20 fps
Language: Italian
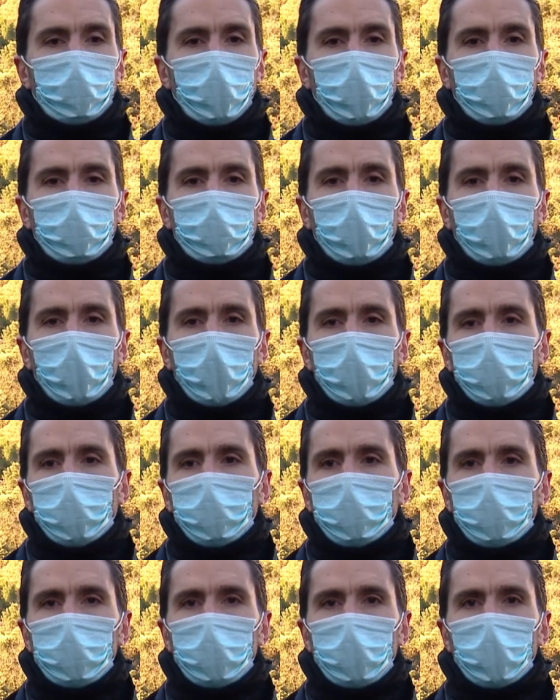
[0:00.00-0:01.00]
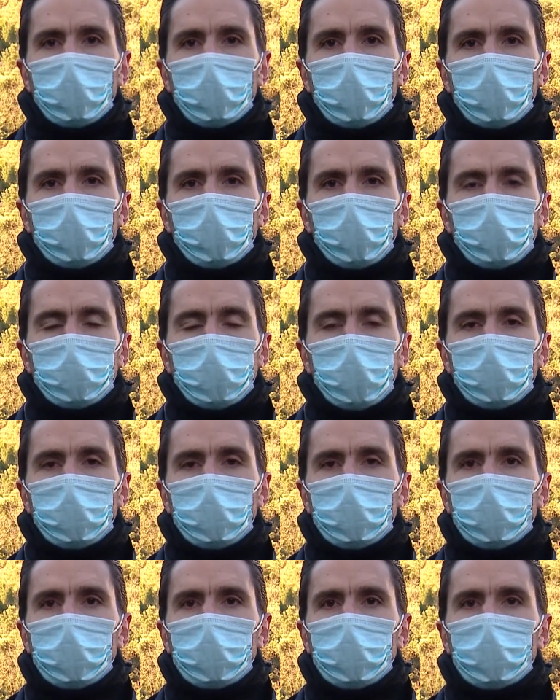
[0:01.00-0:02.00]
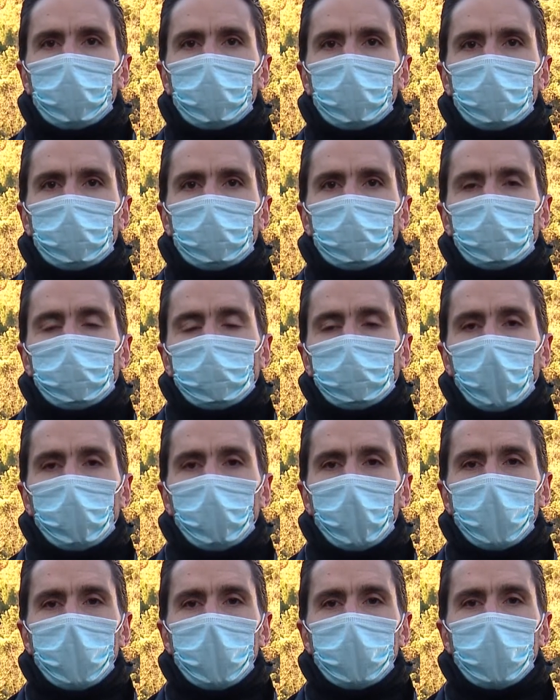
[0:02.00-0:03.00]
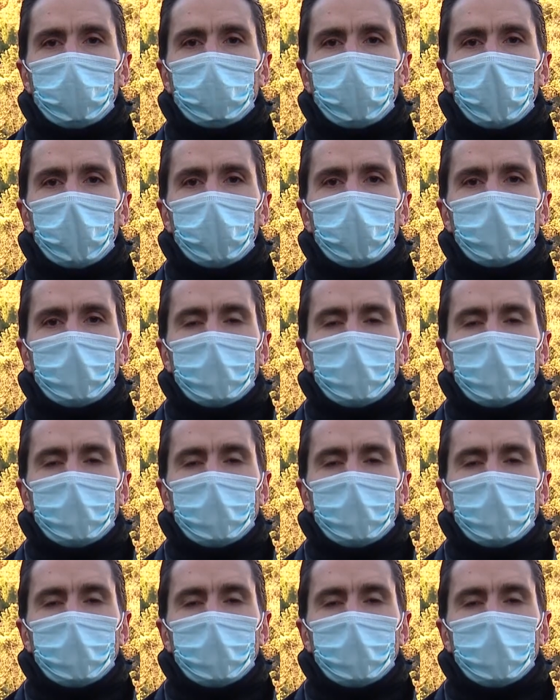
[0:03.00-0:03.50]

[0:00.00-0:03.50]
in un momento in cui stavamo comunque facendo mm, abbastanza bene.